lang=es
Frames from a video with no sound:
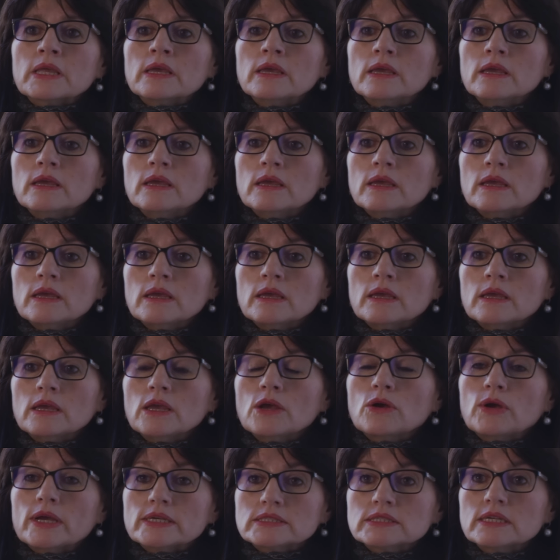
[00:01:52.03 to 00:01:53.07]

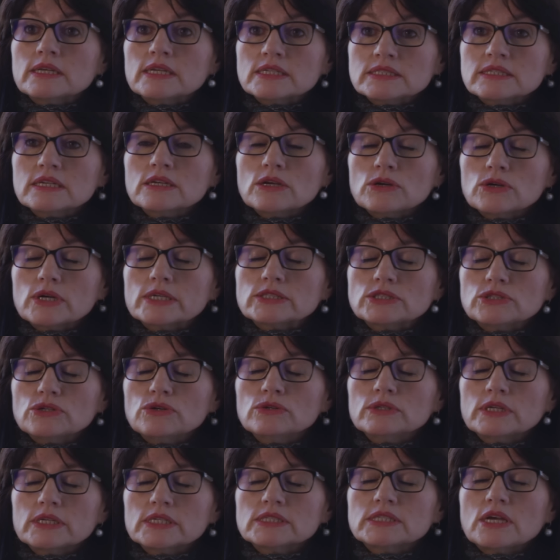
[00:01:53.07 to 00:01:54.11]
Y, que es en esa
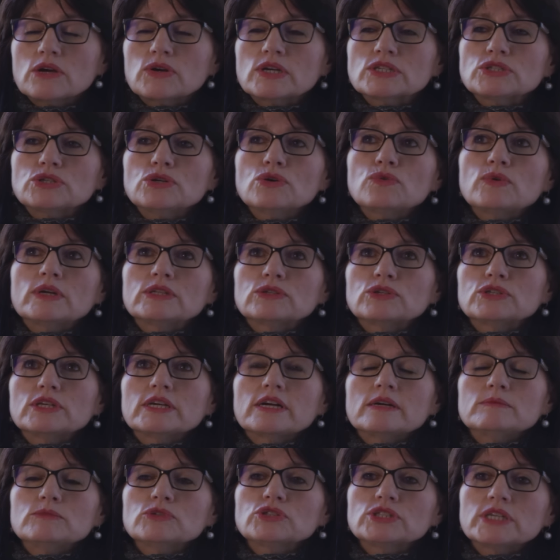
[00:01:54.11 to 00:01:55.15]
ocasión, en esa ocasión cuando
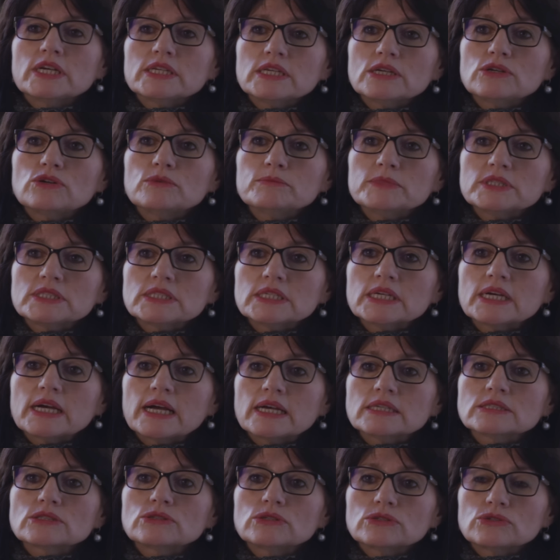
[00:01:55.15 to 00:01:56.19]
llegamos allí con mis
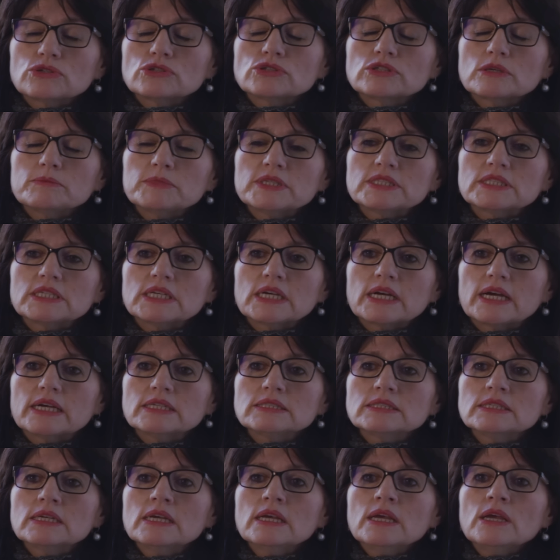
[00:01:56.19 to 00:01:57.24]
hijas, con dos de mis
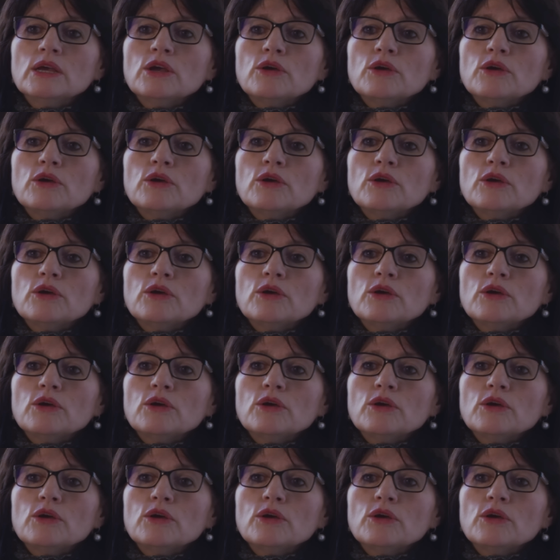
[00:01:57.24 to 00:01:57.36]
hijas,